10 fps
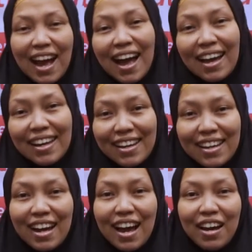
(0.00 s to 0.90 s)
Hai,
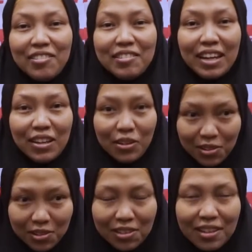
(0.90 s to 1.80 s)
aku
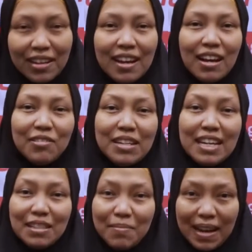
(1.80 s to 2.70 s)
Neno, aku dari
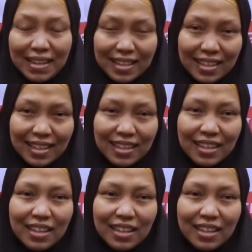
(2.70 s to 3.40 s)
Cimahi.